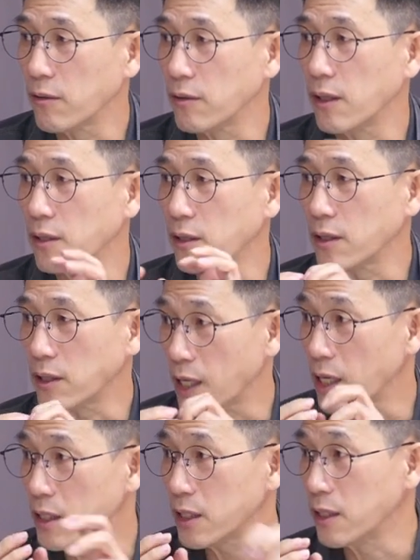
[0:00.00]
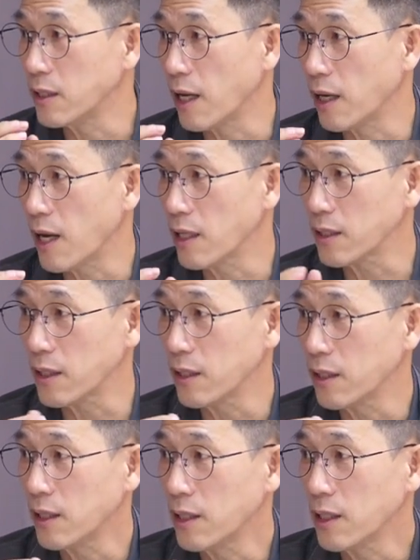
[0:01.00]
근데 그 짝을 지은 애가 항상
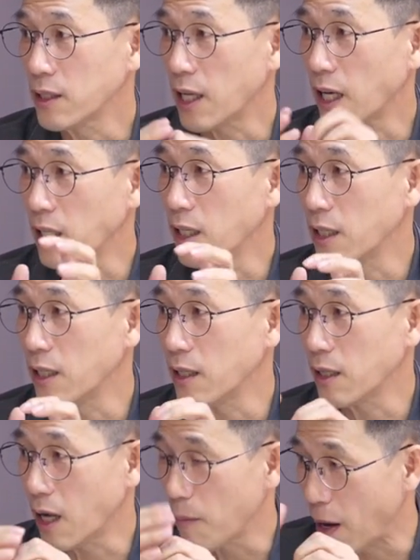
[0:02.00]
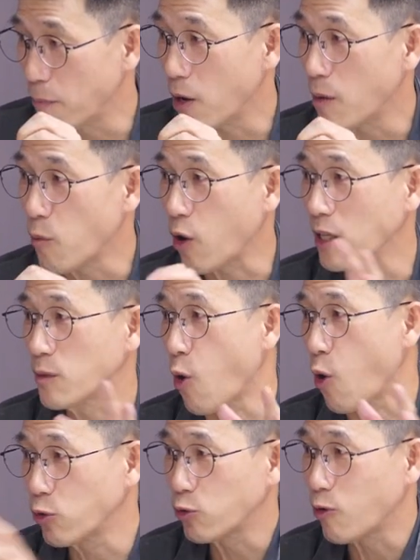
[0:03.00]
자기가 발표할 목까지
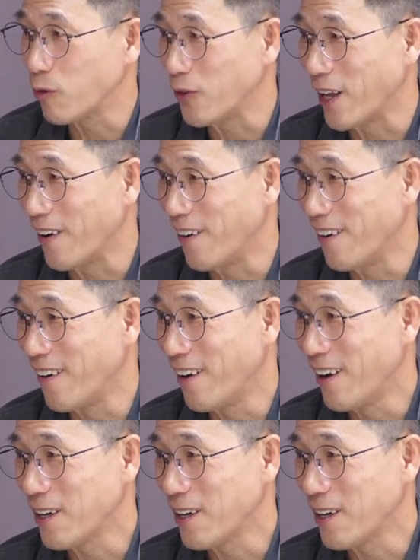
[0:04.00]
먹고 들어온대요.